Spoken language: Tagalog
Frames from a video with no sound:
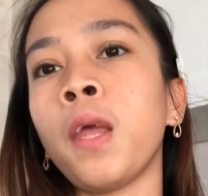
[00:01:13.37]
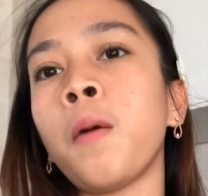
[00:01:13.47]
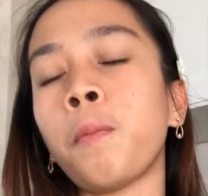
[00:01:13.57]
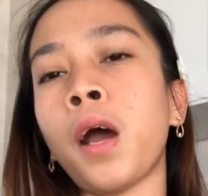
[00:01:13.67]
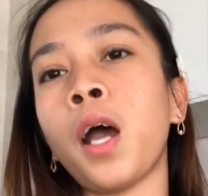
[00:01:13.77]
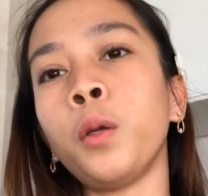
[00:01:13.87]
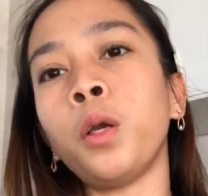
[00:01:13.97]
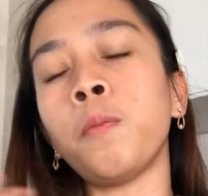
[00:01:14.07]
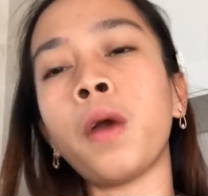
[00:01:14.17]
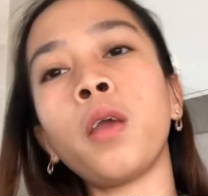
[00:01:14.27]

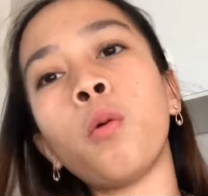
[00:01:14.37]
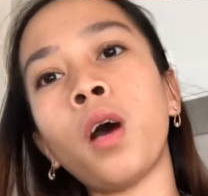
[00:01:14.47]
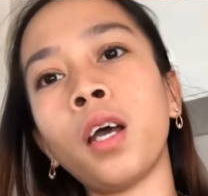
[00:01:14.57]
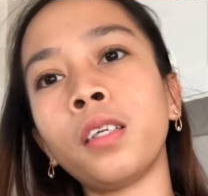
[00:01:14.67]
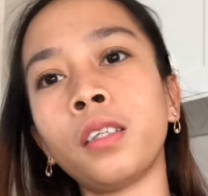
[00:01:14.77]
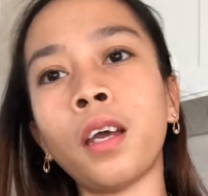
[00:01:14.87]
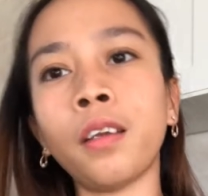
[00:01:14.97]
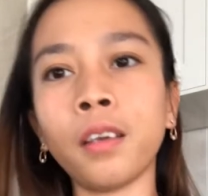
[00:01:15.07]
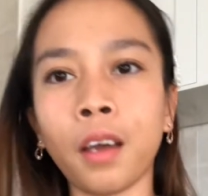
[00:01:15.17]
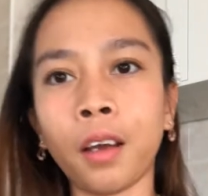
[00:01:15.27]
Paano
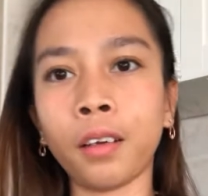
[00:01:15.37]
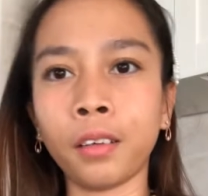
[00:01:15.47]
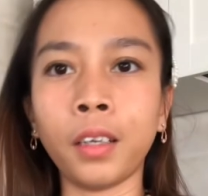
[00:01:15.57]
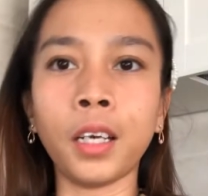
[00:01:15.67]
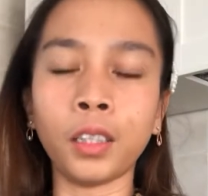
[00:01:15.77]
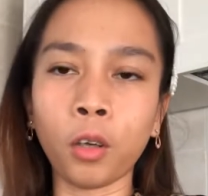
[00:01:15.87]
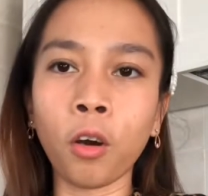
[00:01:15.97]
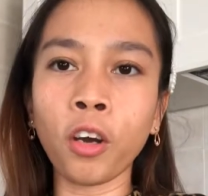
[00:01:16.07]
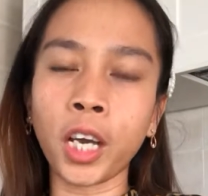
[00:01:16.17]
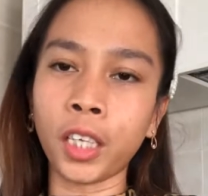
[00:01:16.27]
maiwasan ang
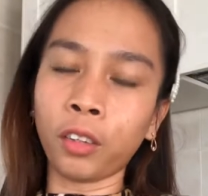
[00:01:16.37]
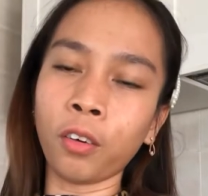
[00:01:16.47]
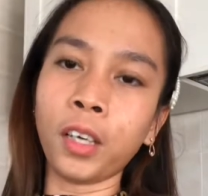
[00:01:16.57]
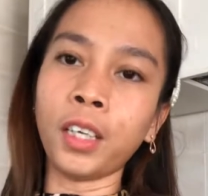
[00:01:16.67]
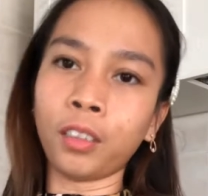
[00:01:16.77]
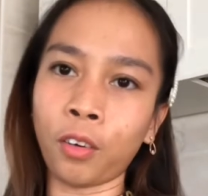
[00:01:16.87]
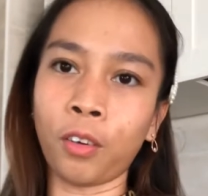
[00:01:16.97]
ganito, ganito, ganito.